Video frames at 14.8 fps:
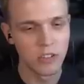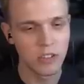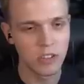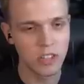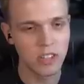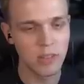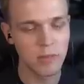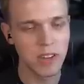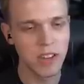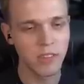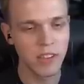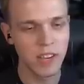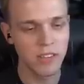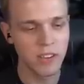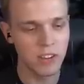Czyli Emilia
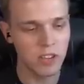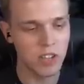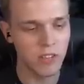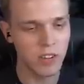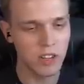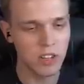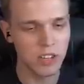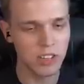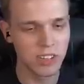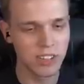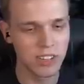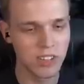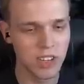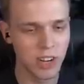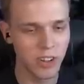wygrywasz 9
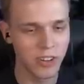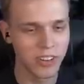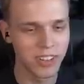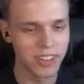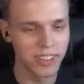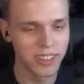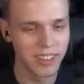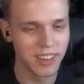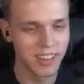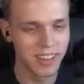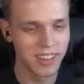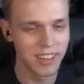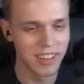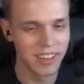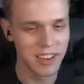y, zielonych
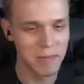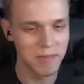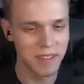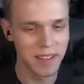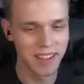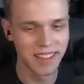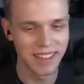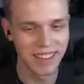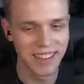na, na, na, na,